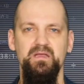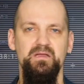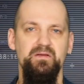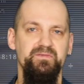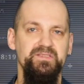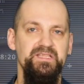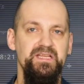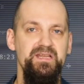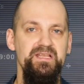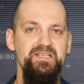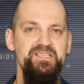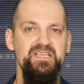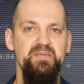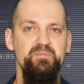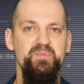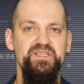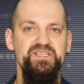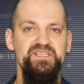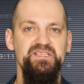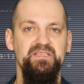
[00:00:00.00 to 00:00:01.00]
В Норильске
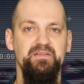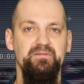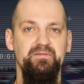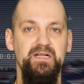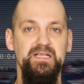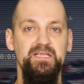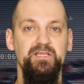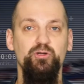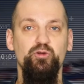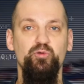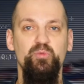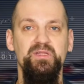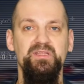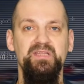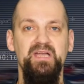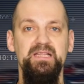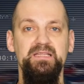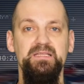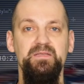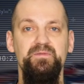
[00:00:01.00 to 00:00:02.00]
презентовали
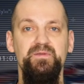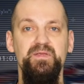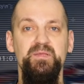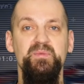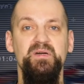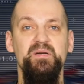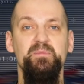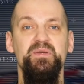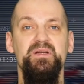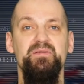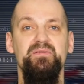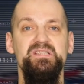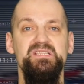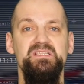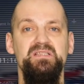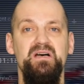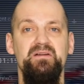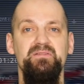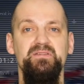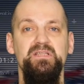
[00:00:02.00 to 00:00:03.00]
документальный фильм
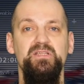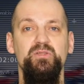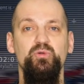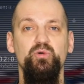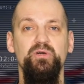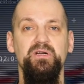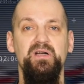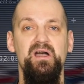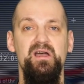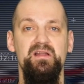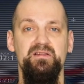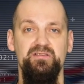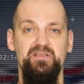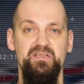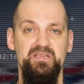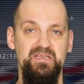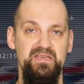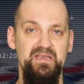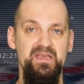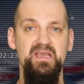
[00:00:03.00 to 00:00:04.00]
«Православный дух
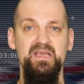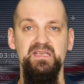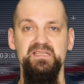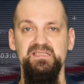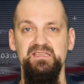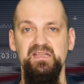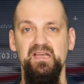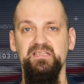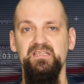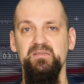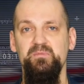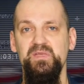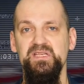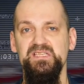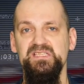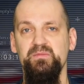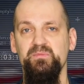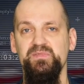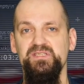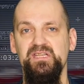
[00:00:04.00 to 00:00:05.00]
Арктики», снятый
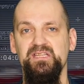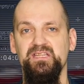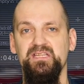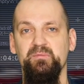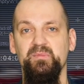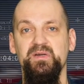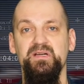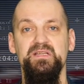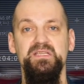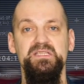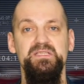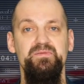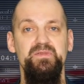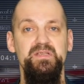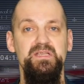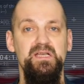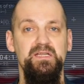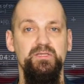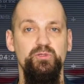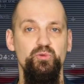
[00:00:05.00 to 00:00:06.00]
местным центром
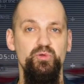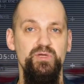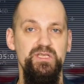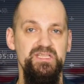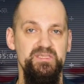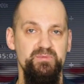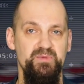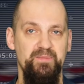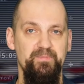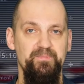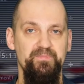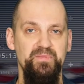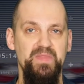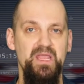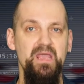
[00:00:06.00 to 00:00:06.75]
развития туризма.